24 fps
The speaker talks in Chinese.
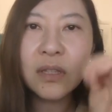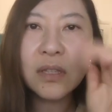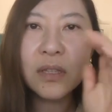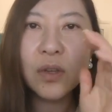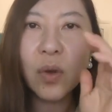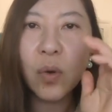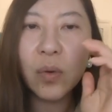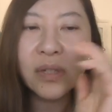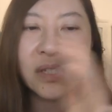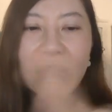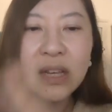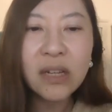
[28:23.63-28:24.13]

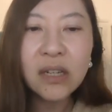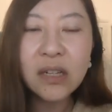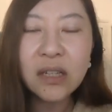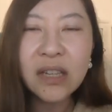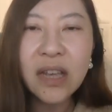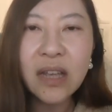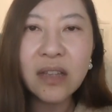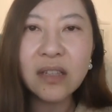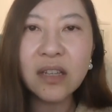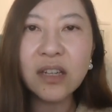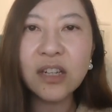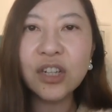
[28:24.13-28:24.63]
有些是
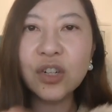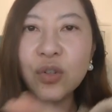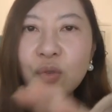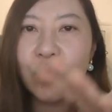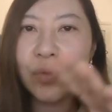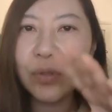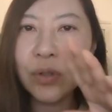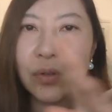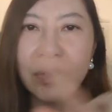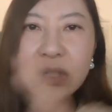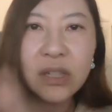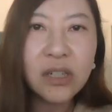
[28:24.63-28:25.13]
间接持
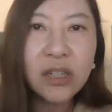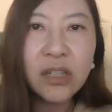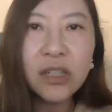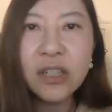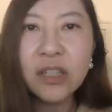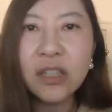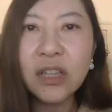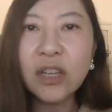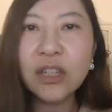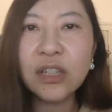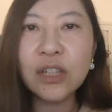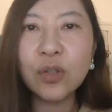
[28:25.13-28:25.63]
股，有些是
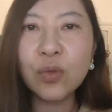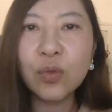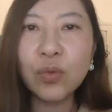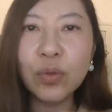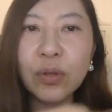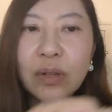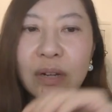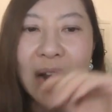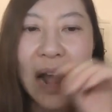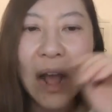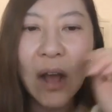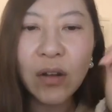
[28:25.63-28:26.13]
直接持股，
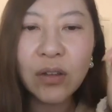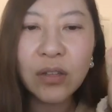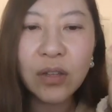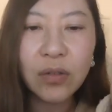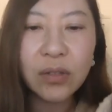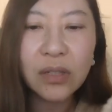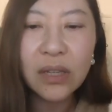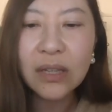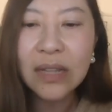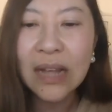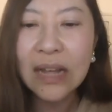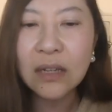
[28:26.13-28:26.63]
然后有
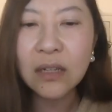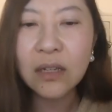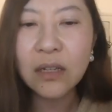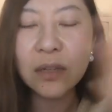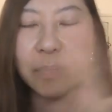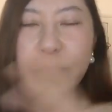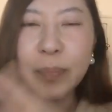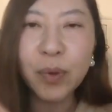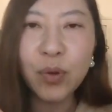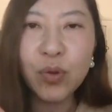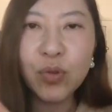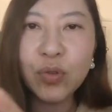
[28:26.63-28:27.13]
些他是
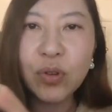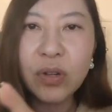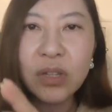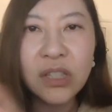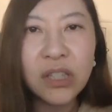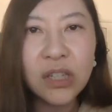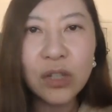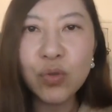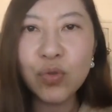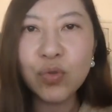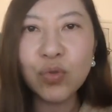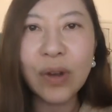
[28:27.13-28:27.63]
比如说
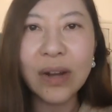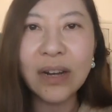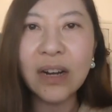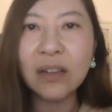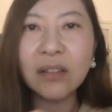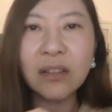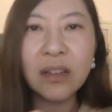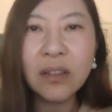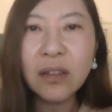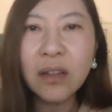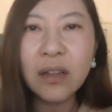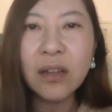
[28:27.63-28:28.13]
技术转
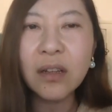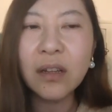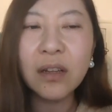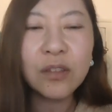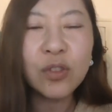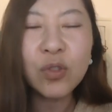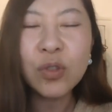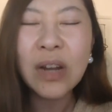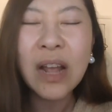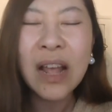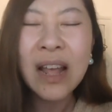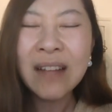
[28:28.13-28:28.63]
让等等等等，
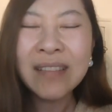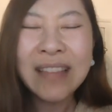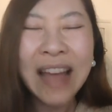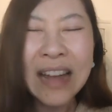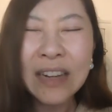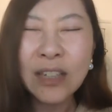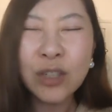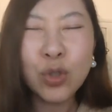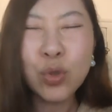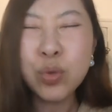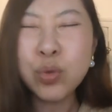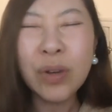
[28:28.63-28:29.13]
就是他
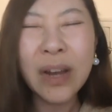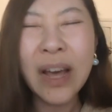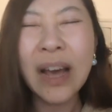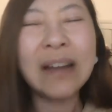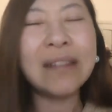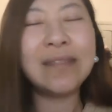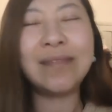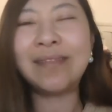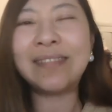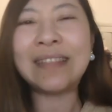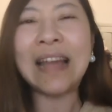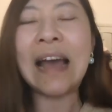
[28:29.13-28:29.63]
是出了
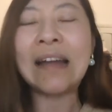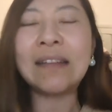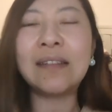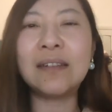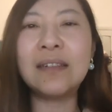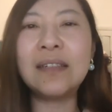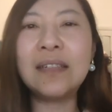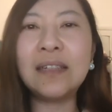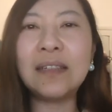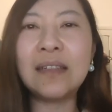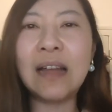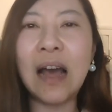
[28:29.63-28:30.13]
很大的
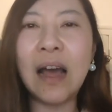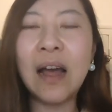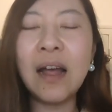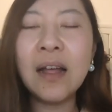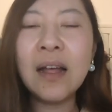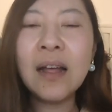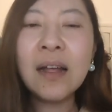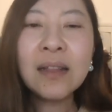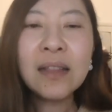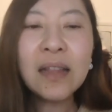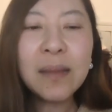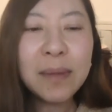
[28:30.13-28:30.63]
力的。
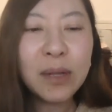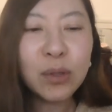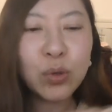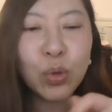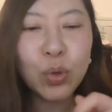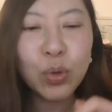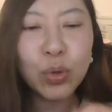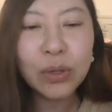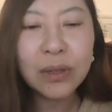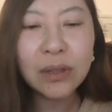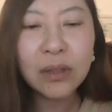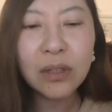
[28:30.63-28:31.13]
那么
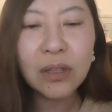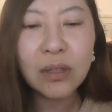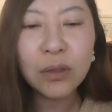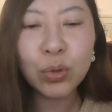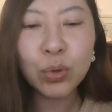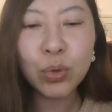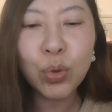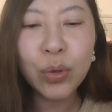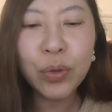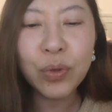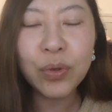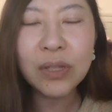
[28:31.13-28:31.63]
对于
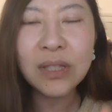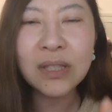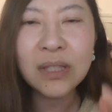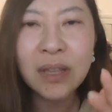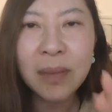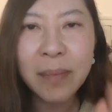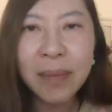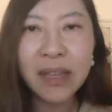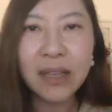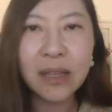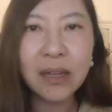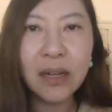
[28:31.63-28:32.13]
对于
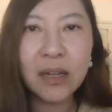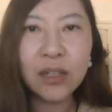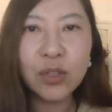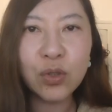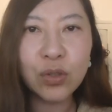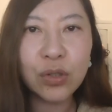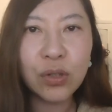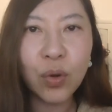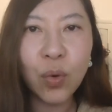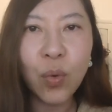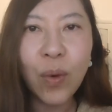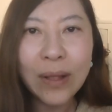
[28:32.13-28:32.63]
这么一个，
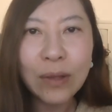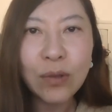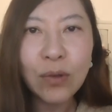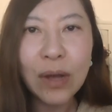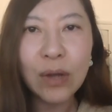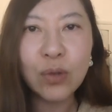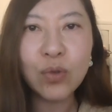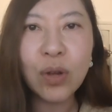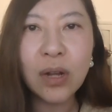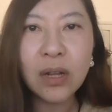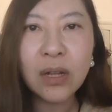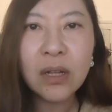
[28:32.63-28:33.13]
就是换句
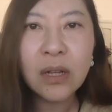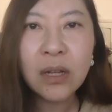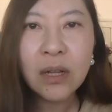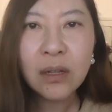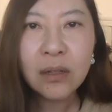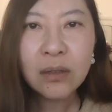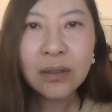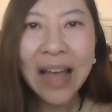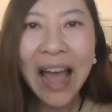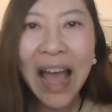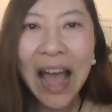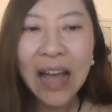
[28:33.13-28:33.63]
话说，
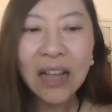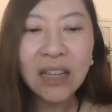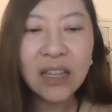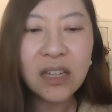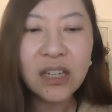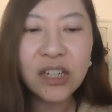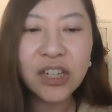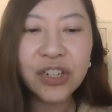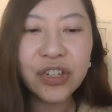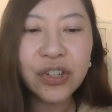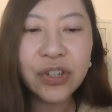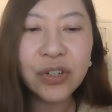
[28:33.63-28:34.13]
他
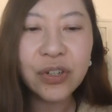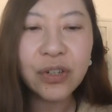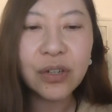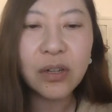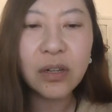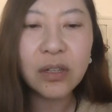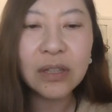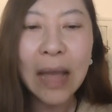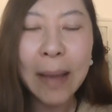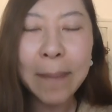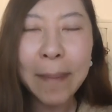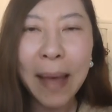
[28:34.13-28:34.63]
一直
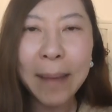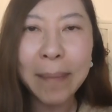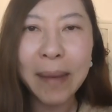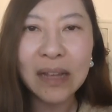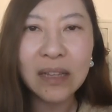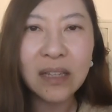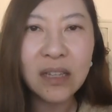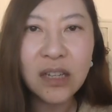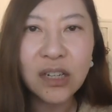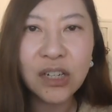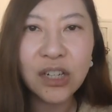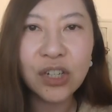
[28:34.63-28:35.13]
呃，他爸爸
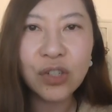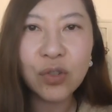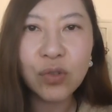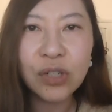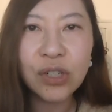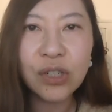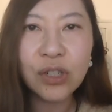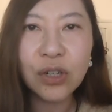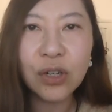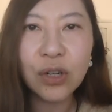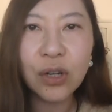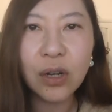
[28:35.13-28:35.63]
一直就
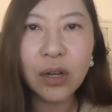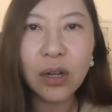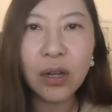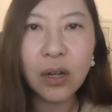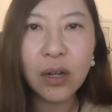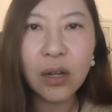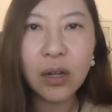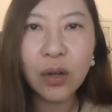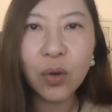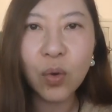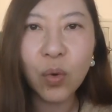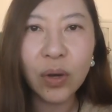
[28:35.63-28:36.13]

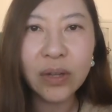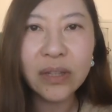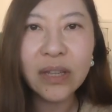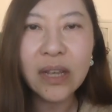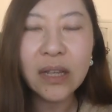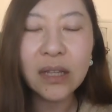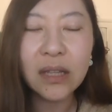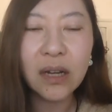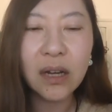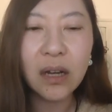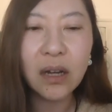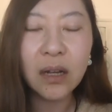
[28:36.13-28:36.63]
是国
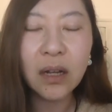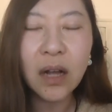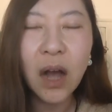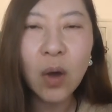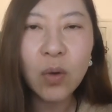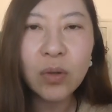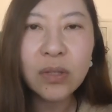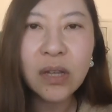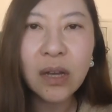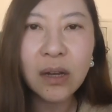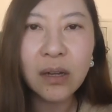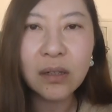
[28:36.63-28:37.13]
内的
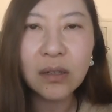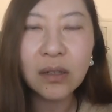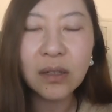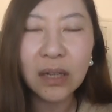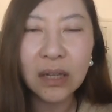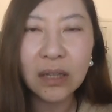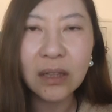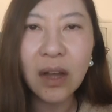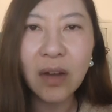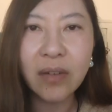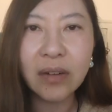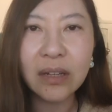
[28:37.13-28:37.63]
高层
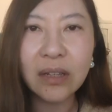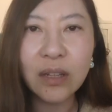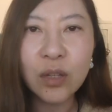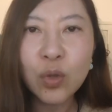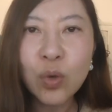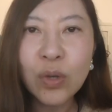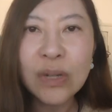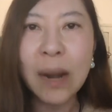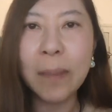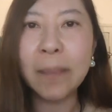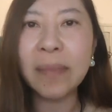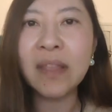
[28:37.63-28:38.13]
领导人的
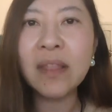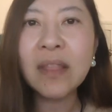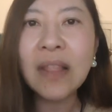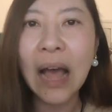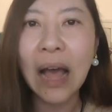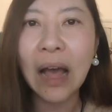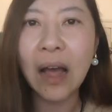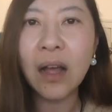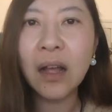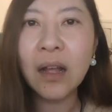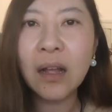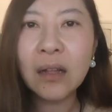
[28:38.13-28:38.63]
座上宾
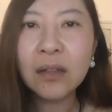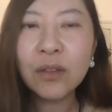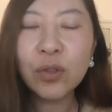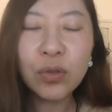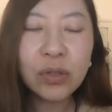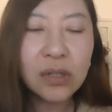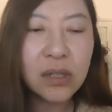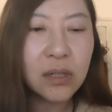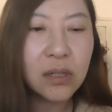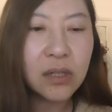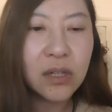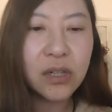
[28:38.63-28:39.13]
呐，都
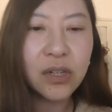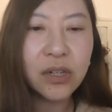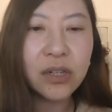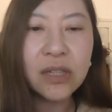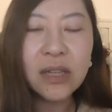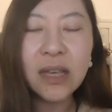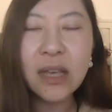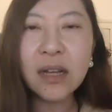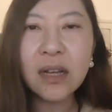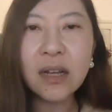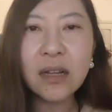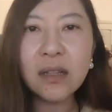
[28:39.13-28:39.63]
是直
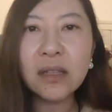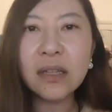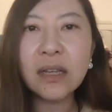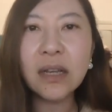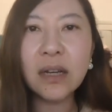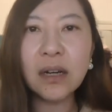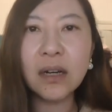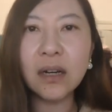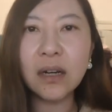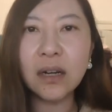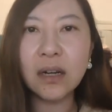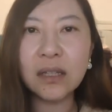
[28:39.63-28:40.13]
接跟这
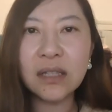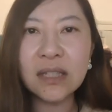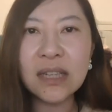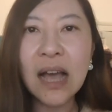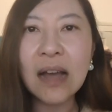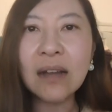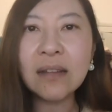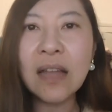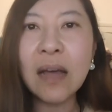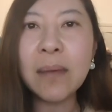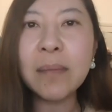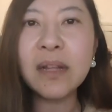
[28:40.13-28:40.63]
个
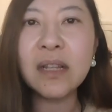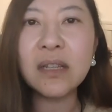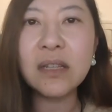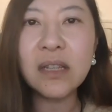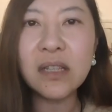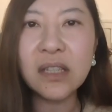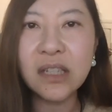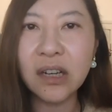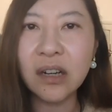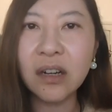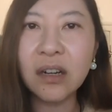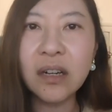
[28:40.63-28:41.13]
江他们一
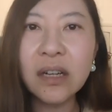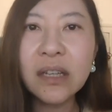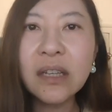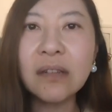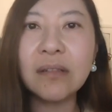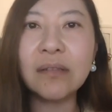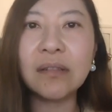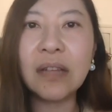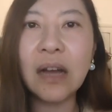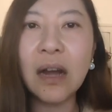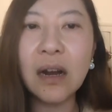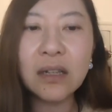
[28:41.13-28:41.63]
起合
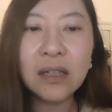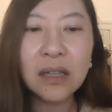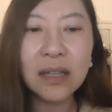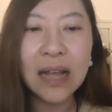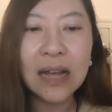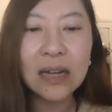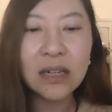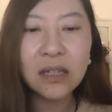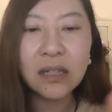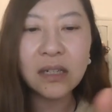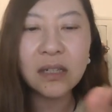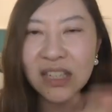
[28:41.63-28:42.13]
影的，而且
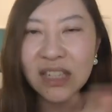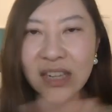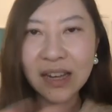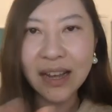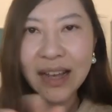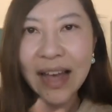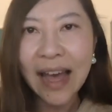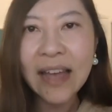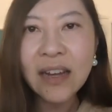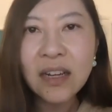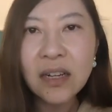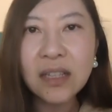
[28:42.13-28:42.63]
他是
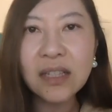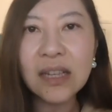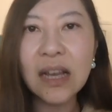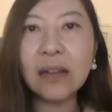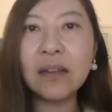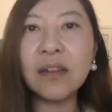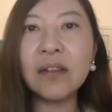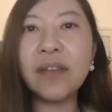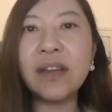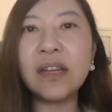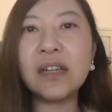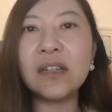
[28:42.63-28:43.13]
紧挨着
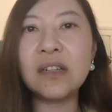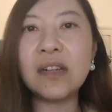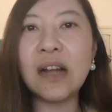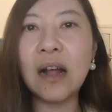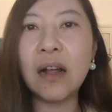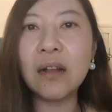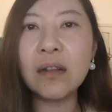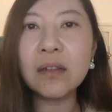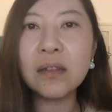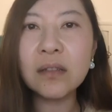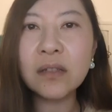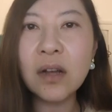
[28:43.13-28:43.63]
江的位置
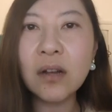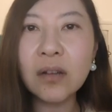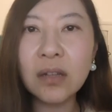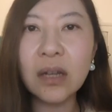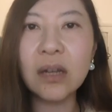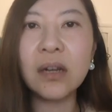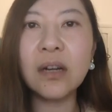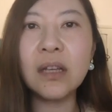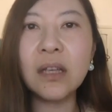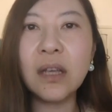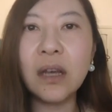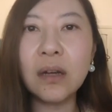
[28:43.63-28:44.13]
上照的
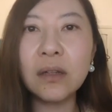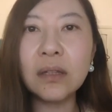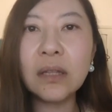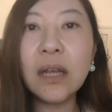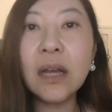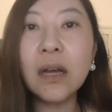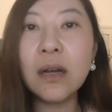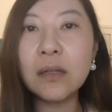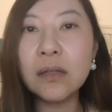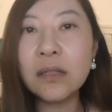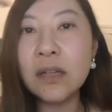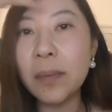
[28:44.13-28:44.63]
合影。
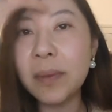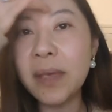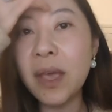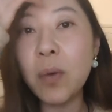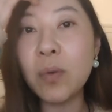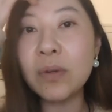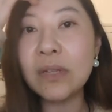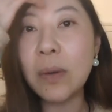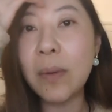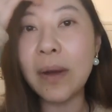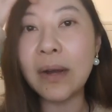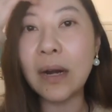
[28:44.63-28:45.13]
那个照片
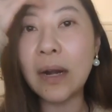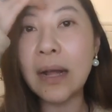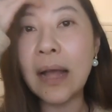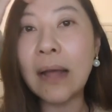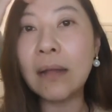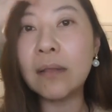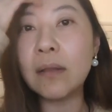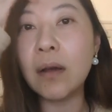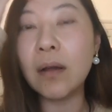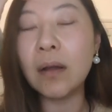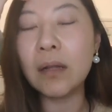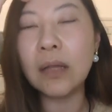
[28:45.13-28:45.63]
我在网上
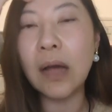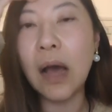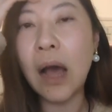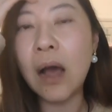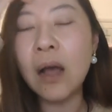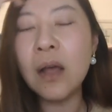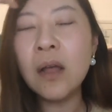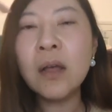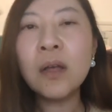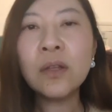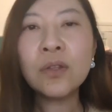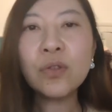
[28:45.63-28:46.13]
看到了的啊，
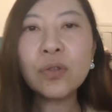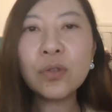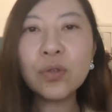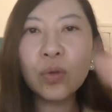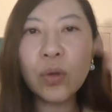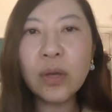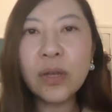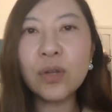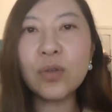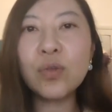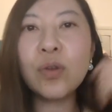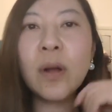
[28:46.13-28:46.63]
就
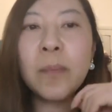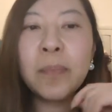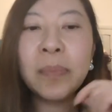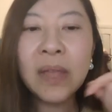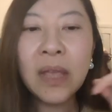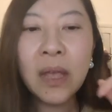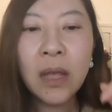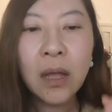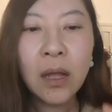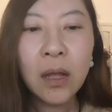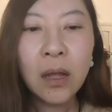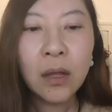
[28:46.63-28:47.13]
所以说，
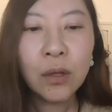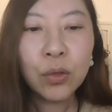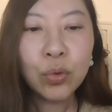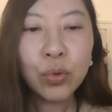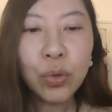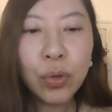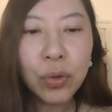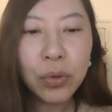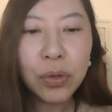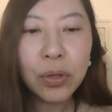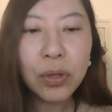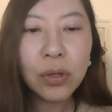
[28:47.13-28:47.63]

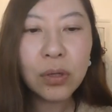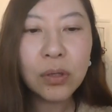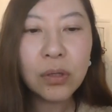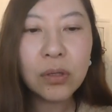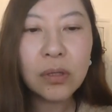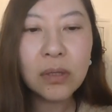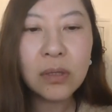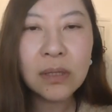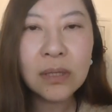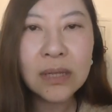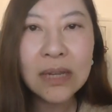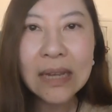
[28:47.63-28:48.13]
对于
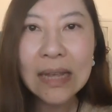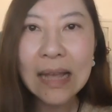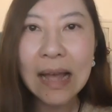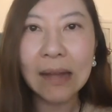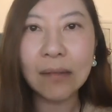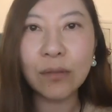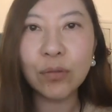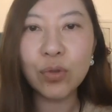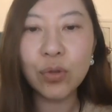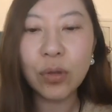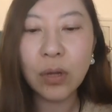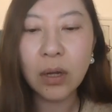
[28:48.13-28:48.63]
这
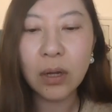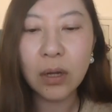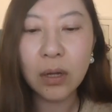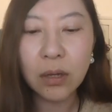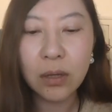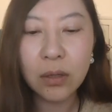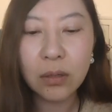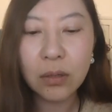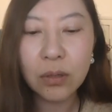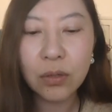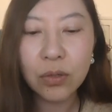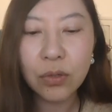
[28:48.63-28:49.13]
样
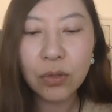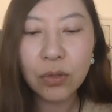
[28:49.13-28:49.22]
呃。